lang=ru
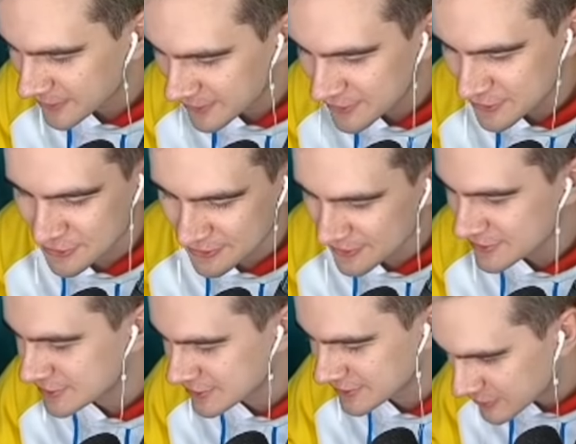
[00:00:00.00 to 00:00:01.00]
Такая тишина,
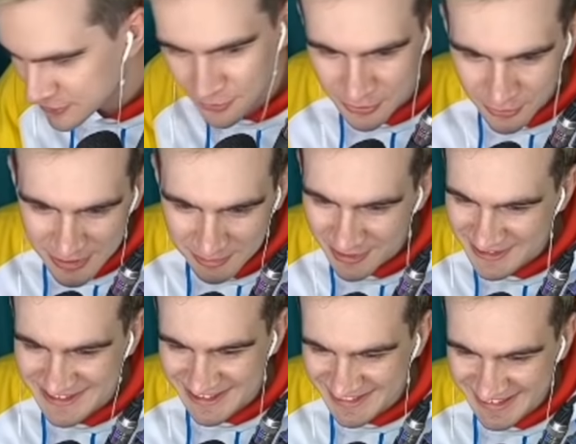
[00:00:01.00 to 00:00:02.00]
тишина. Кто не
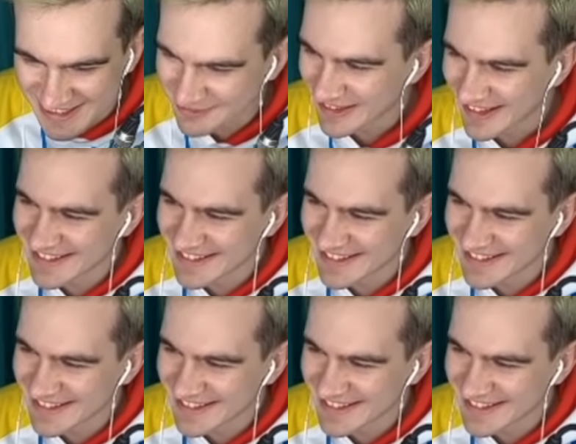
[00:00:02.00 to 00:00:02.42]
уебал сильнее, блядь.